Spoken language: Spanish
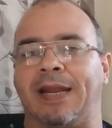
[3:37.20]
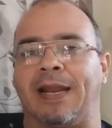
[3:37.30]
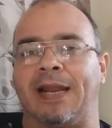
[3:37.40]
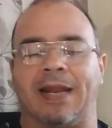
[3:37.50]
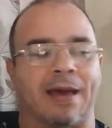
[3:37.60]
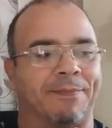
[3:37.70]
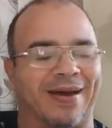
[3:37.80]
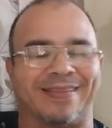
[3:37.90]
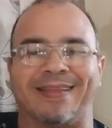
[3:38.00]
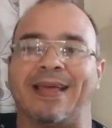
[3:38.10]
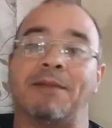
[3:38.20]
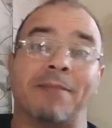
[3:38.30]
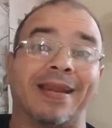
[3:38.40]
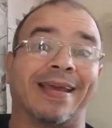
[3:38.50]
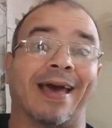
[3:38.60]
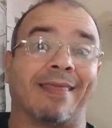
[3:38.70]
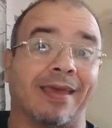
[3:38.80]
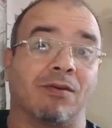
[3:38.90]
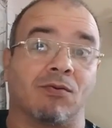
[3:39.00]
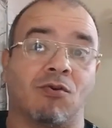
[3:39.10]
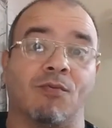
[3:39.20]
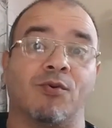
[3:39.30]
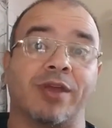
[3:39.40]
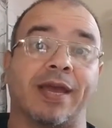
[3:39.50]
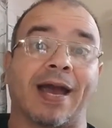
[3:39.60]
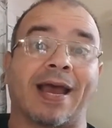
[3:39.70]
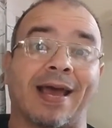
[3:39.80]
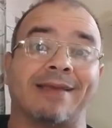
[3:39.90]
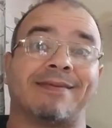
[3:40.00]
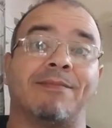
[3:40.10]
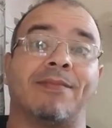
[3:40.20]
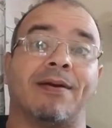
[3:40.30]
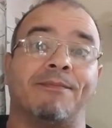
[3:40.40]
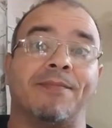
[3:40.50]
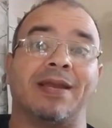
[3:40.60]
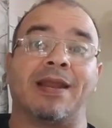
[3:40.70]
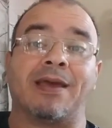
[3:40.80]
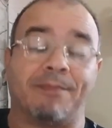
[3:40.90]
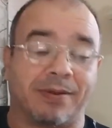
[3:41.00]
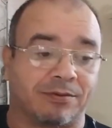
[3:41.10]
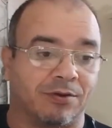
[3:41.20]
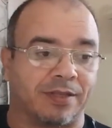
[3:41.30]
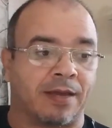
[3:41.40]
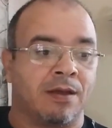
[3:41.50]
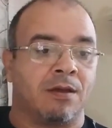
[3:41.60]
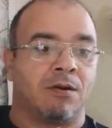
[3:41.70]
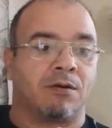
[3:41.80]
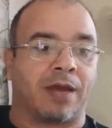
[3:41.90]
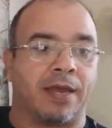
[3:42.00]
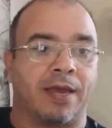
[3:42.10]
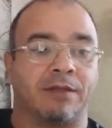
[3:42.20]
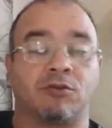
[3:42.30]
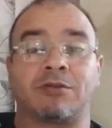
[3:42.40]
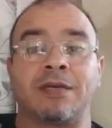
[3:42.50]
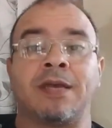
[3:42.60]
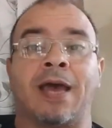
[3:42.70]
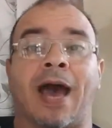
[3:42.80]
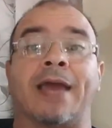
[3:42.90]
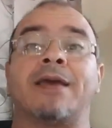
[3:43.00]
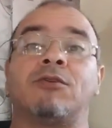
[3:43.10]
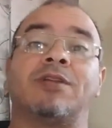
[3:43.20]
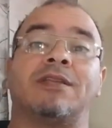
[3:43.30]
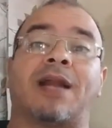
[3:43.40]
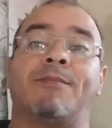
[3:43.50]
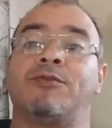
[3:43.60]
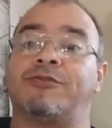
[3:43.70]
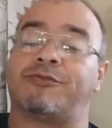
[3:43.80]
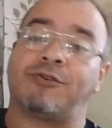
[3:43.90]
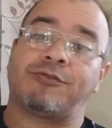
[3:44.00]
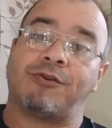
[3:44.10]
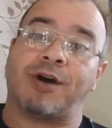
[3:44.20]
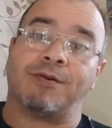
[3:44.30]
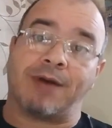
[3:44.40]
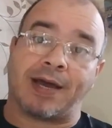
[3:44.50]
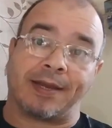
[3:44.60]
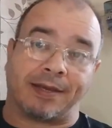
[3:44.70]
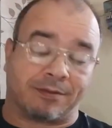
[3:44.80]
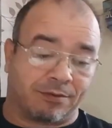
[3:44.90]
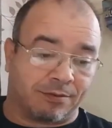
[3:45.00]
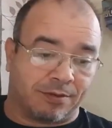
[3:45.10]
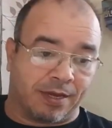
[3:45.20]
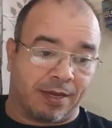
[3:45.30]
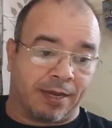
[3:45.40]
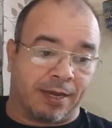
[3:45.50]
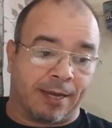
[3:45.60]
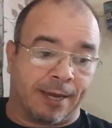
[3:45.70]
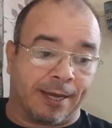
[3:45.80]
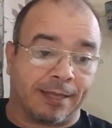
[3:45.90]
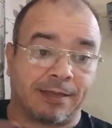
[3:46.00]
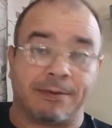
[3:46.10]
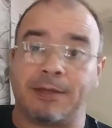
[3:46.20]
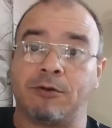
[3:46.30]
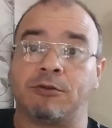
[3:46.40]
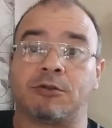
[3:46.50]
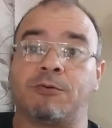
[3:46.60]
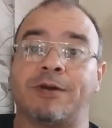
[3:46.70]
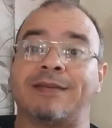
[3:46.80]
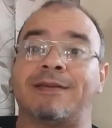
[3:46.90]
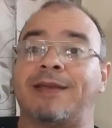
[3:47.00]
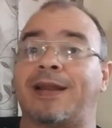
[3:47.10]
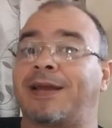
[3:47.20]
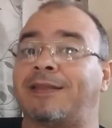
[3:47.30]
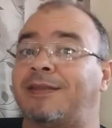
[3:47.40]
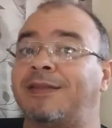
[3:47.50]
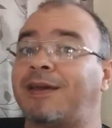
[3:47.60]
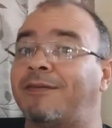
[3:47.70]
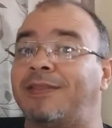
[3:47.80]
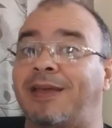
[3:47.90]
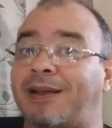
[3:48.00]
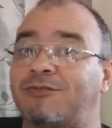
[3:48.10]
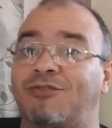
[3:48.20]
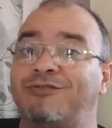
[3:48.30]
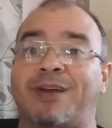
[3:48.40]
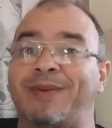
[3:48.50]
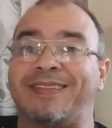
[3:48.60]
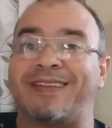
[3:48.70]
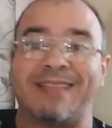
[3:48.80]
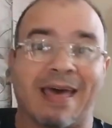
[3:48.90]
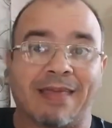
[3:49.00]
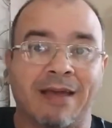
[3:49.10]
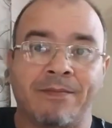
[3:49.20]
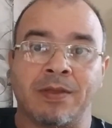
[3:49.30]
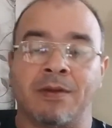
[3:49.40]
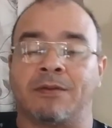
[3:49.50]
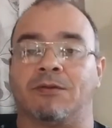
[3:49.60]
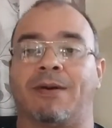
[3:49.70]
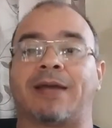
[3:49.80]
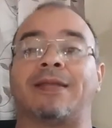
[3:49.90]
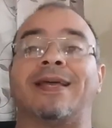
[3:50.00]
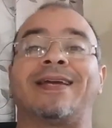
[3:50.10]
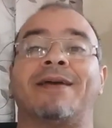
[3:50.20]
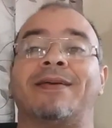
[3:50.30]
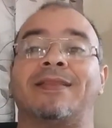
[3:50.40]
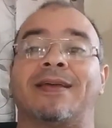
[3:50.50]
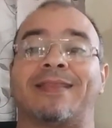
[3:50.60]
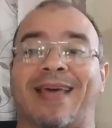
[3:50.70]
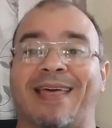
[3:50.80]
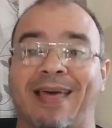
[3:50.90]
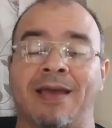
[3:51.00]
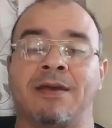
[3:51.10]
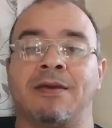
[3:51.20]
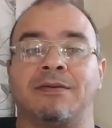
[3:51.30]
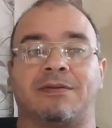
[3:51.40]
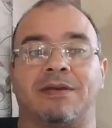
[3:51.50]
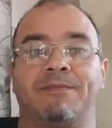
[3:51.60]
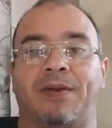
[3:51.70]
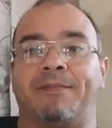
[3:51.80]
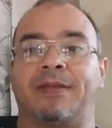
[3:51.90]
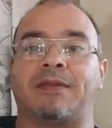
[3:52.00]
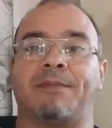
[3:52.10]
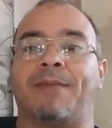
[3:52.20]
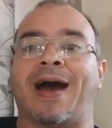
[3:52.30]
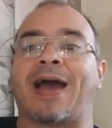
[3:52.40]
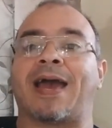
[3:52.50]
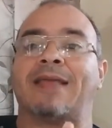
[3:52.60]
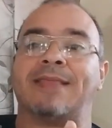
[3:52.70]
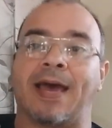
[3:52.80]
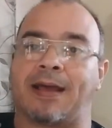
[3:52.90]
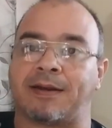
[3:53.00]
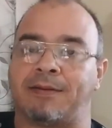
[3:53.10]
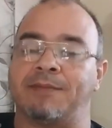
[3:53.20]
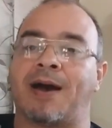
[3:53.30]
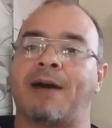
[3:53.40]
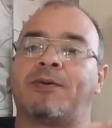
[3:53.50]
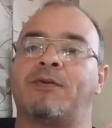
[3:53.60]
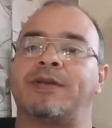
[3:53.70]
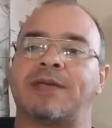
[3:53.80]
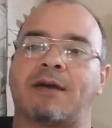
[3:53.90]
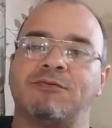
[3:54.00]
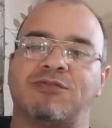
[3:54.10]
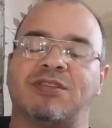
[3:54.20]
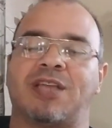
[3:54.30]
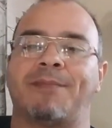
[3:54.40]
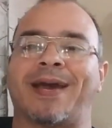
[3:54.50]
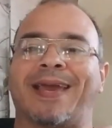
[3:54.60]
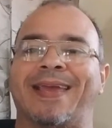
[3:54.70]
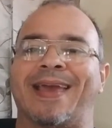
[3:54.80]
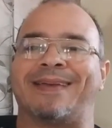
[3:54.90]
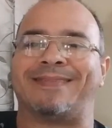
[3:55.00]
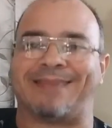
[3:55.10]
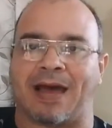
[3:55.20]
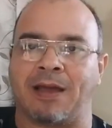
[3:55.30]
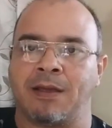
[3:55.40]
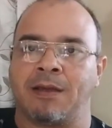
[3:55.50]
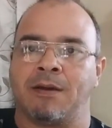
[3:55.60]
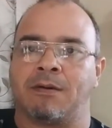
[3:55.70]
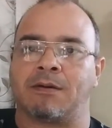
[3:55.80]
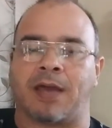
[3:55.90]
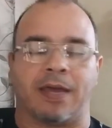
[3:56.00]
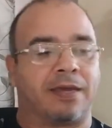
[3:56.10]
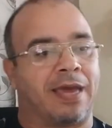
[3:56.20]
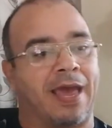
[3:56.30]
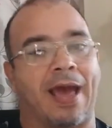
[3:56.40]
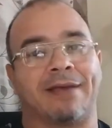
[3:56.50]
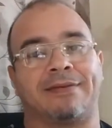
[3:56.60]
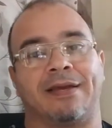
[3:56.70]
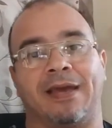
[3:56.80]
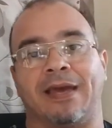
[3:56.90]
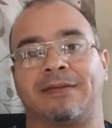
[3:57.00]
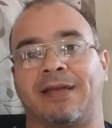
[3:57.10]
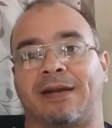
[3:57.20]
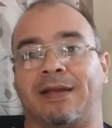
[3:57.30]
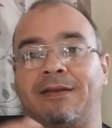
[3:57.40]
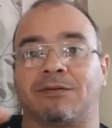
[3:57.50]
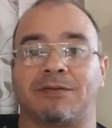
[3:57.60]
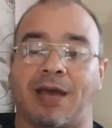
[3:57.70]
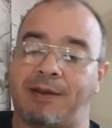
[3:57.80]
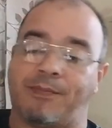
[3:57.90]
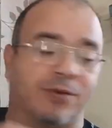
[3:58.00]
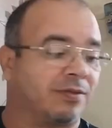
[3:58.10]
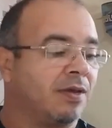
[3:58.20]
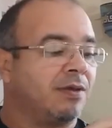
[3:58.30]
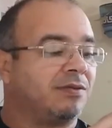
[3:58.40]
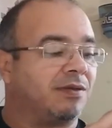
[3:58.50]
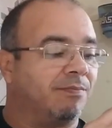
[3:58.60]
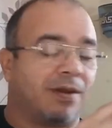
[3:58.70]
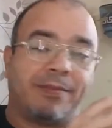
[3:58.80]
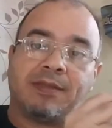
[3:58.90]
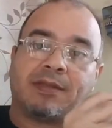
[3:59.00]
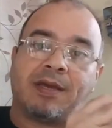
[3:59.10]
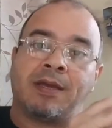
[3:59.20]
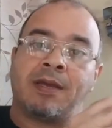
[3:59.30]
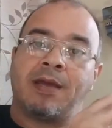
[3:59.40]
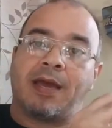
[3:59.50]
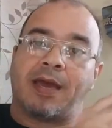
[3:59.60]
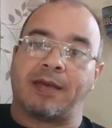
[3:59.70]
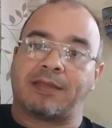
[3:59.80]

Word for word: la parte del mercadeo, cómo llegar a esas miles de personas. ¿Ok? Entonces ahí es donde entramos nosotros a jugar en esto. Eh, en este video no te voy a enseñar a que tienes que vender absolutamente nada no vas a tener que vender nada, simplemente vas a ganar y vas a aprovechar un sistema que ya está. Ok, ¿qué hacen estas redes sociales? Pues simplemente esta